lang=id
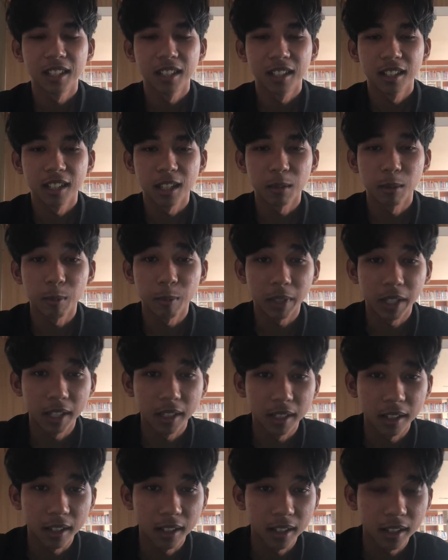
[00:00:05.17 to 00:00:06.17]
Selamat pagi
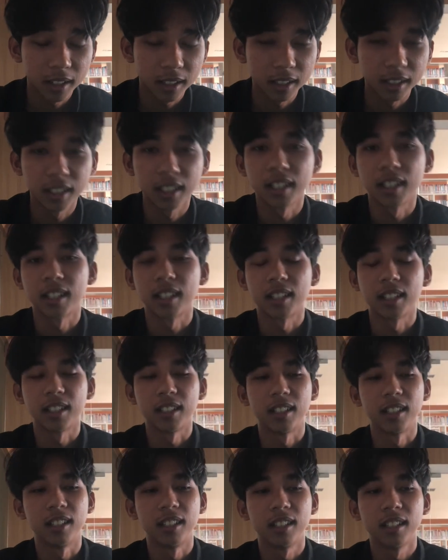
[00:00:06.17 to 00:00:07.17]
anak-anak. Nah,
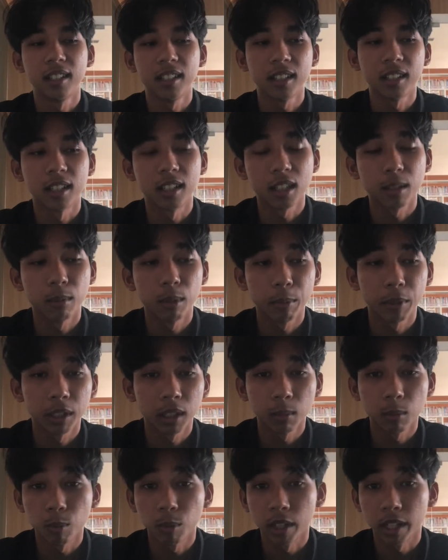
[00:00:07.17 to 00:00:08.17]
jadi eh, sebelum kita
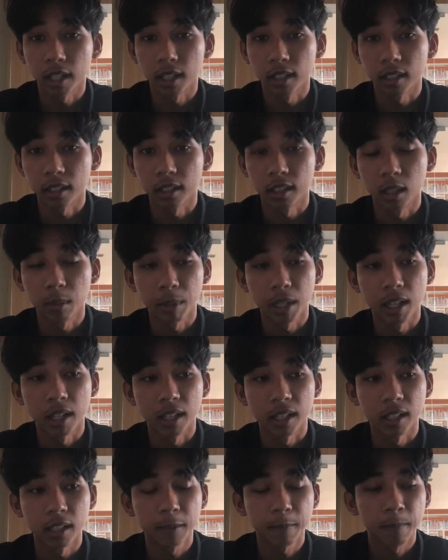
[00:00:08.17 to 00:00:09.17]
memulai kelas kita pada
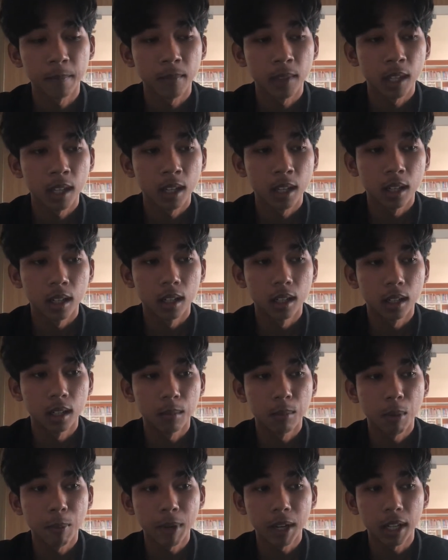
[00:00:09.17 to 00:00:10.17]
hari ini, eh,
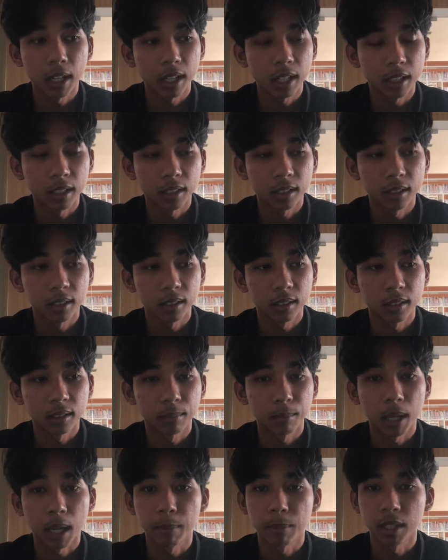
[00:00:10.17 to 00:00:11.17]
Bapak akan
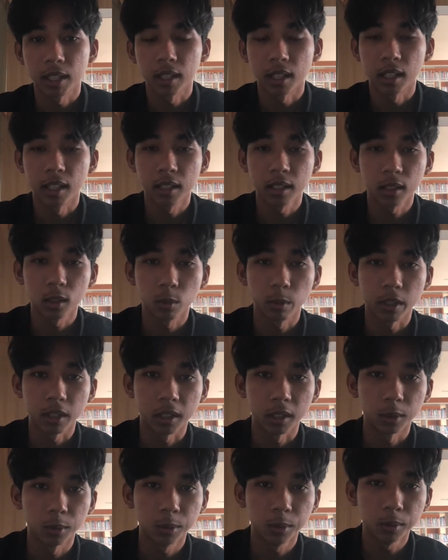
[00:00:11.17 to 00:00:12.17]
mengabsen kalian satu
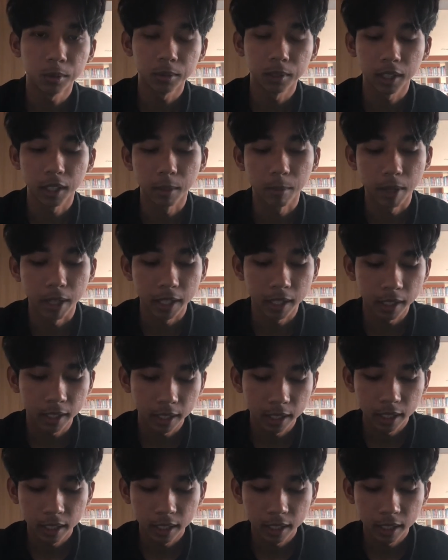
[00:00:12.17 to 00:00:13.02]
persatu. Oke, baik.